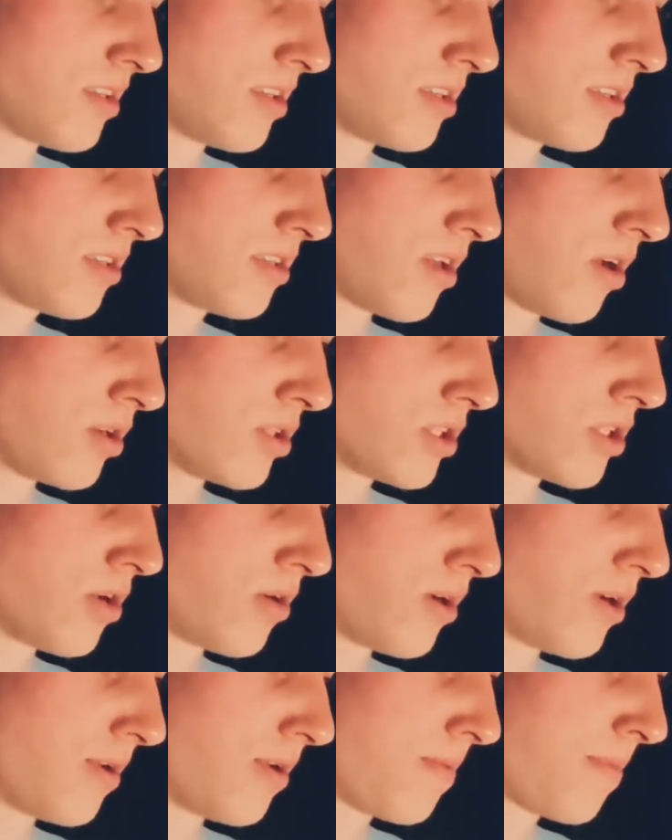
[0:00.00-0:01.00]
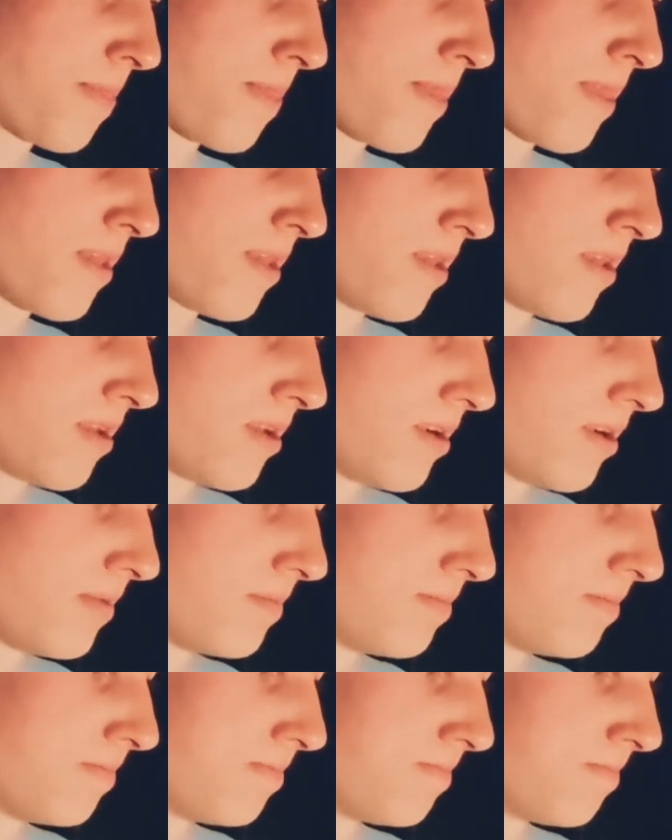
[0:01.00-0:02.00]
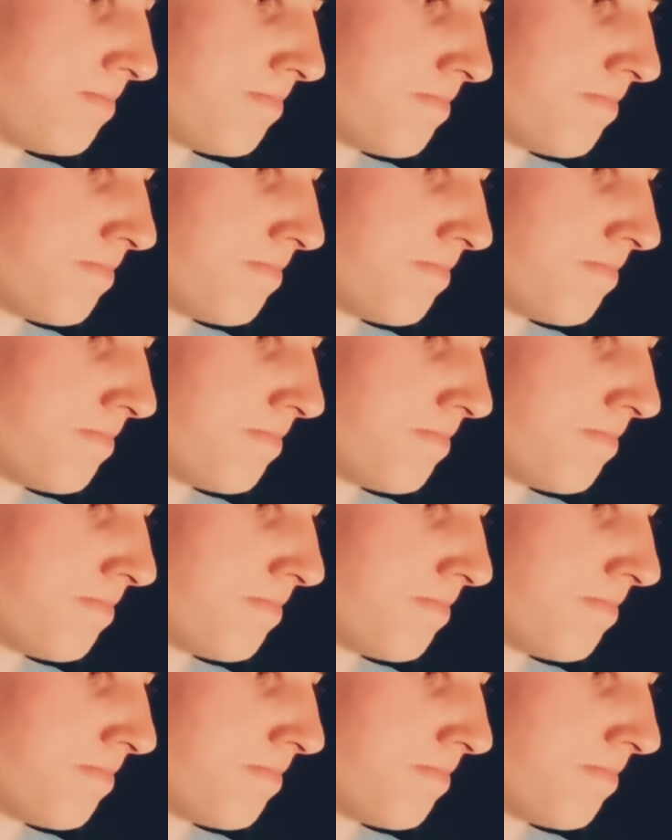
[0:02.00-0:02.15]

dass Ausdauer ähm,